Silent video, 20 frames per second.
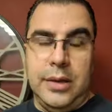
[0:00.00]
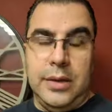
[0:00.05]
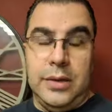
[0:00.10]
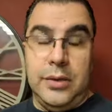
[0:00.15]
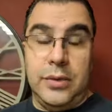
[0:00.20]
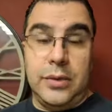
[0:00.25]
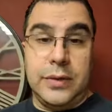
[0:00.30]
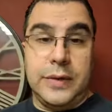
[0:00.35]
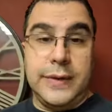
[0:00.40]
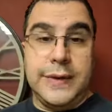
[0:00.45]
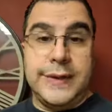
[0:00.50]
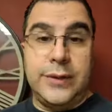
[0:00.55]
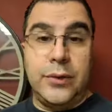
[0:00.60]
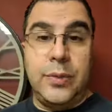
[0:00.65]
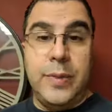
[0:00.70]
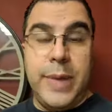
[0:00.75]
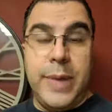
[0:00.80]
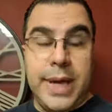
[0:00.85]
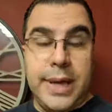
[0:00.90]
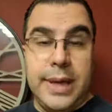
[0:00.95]
Donc ce
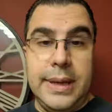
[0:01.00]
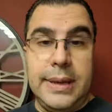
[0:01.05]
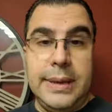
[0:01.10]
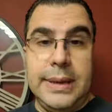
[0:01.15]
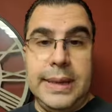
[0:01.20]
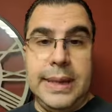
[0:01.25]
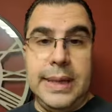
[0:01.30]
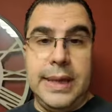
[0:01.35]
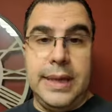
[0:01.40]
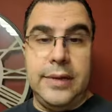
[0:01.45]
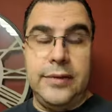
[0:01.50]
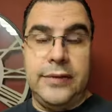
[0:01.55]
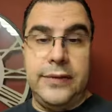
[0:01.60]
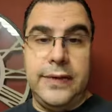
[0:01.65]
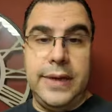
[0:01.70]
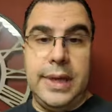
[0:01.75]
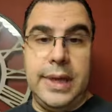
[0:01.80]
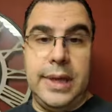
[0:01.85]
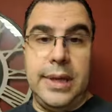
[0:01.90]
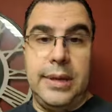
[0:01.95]
bain est
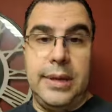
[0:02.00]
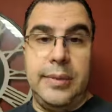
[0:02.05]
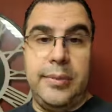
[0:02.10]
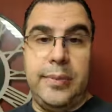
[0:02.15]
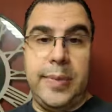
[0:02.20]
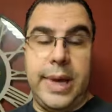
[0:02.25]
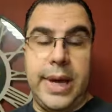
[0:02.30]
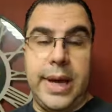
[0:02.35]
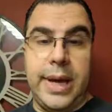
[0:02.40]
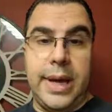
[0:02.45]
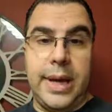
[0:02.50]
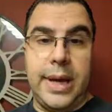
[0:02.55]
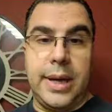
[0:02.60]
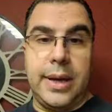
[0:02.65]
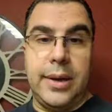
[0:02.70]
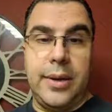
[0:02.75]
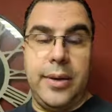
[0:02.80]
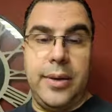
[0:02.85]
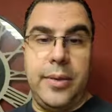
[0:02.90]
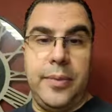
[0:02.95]
fait par...
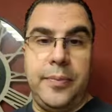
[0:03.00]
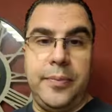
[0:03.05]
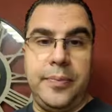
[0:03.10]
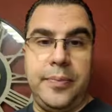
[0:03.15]
Euh,